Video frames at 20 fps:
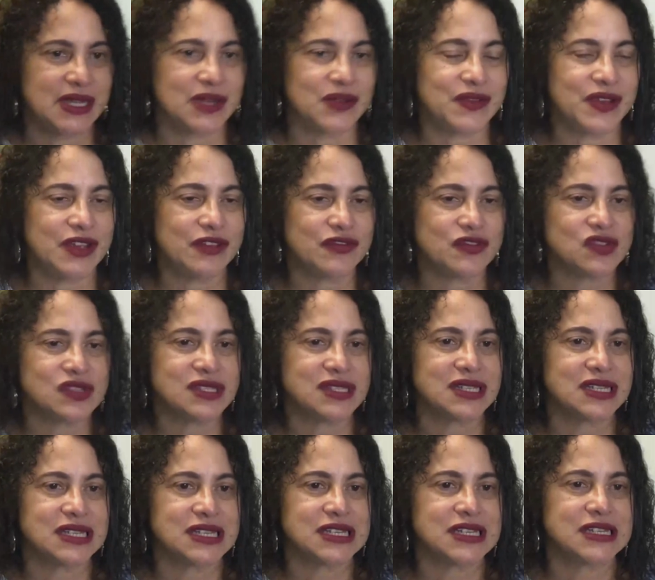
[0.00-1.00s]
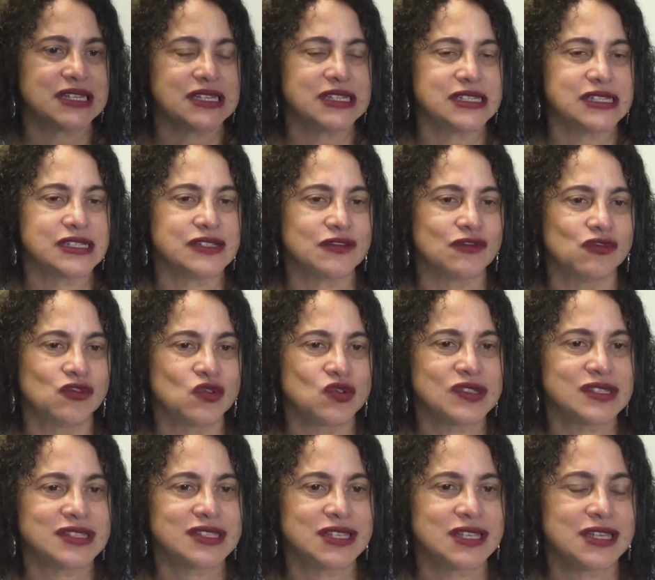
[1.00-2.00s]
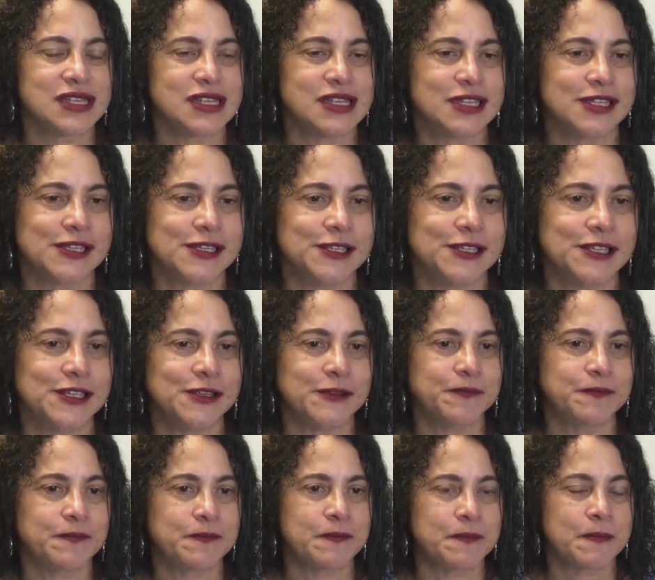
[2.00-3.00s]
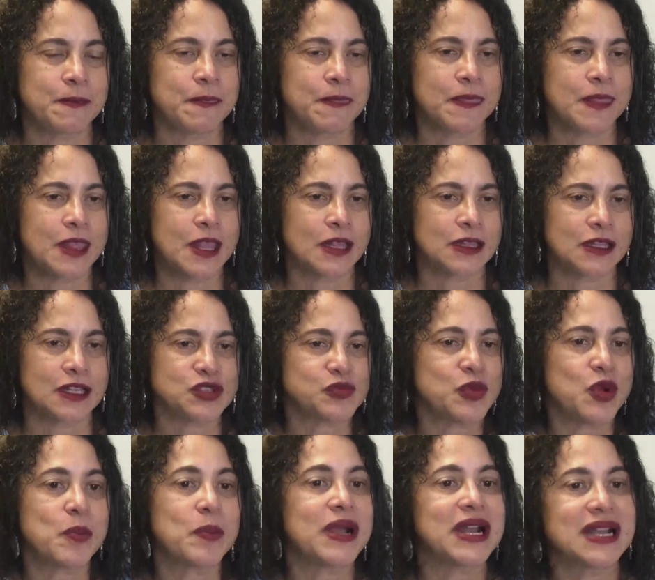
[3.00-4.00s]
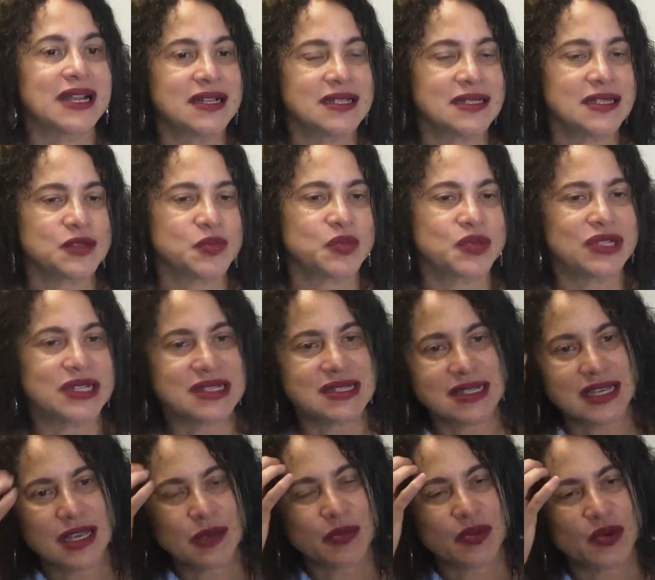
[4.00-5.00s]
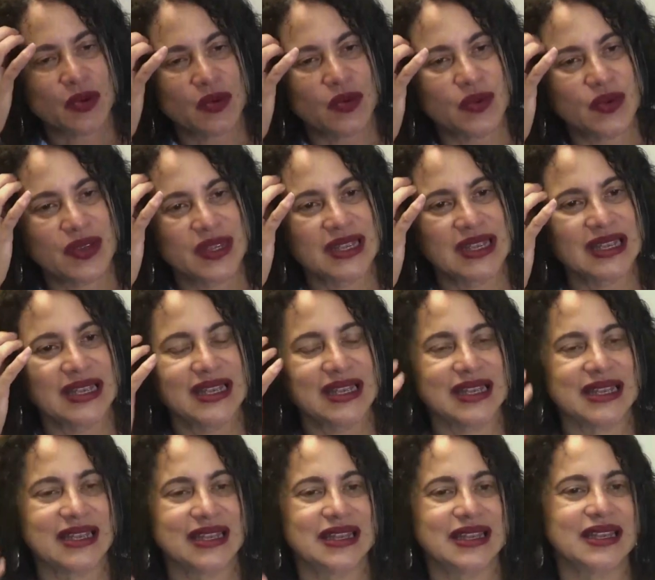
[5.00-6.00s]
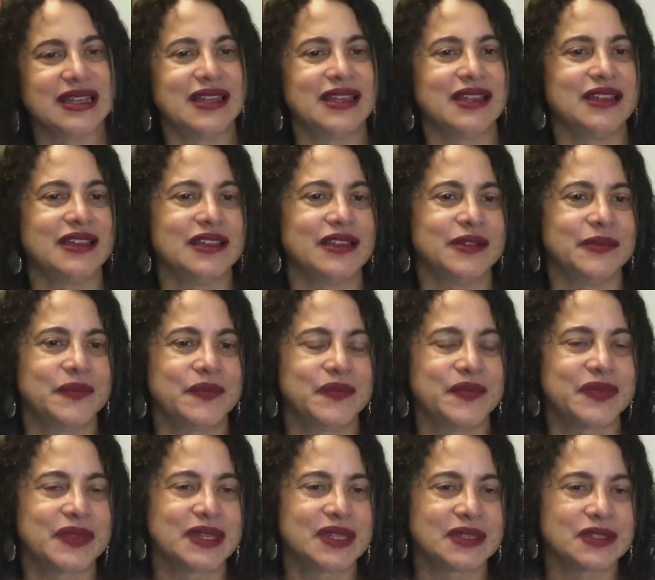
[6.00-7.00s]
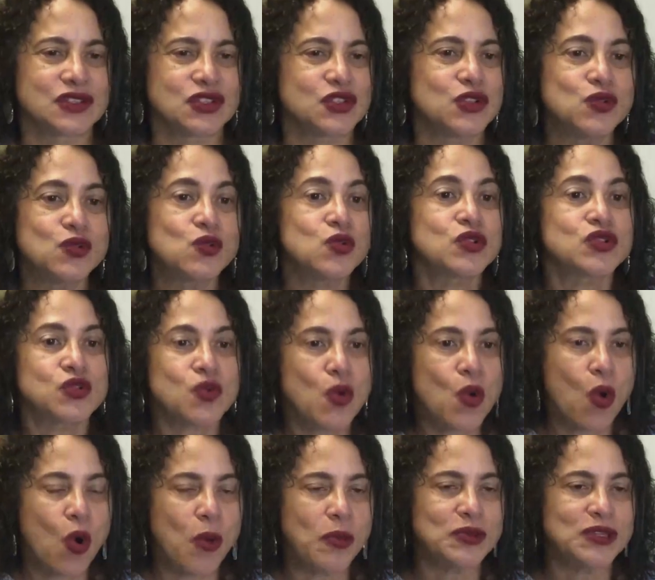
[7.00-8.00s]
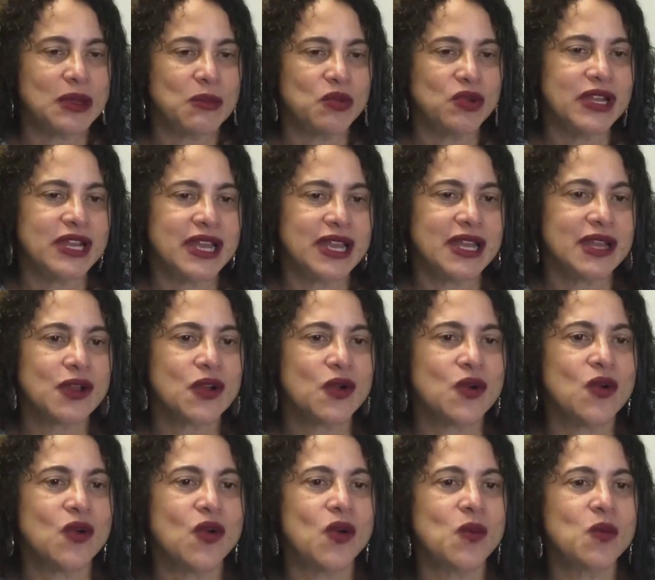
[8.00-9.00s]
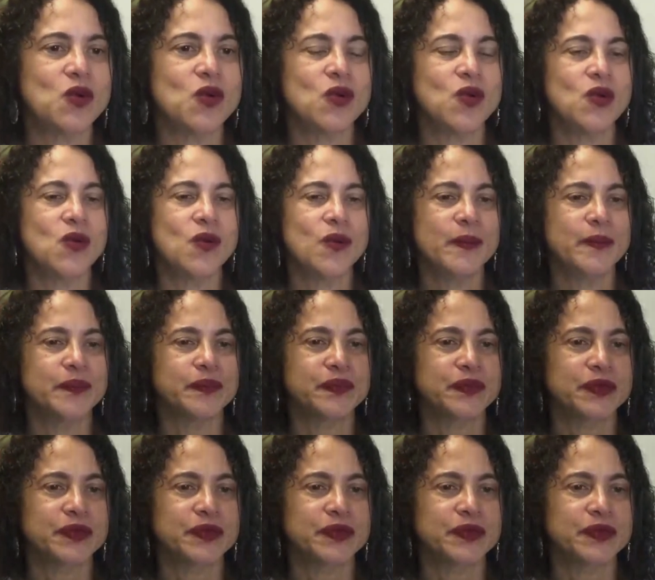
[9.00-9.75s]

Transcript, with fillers: Não é você, você nas propagandas, por exemplo, é, se usa o corpo da mulher como,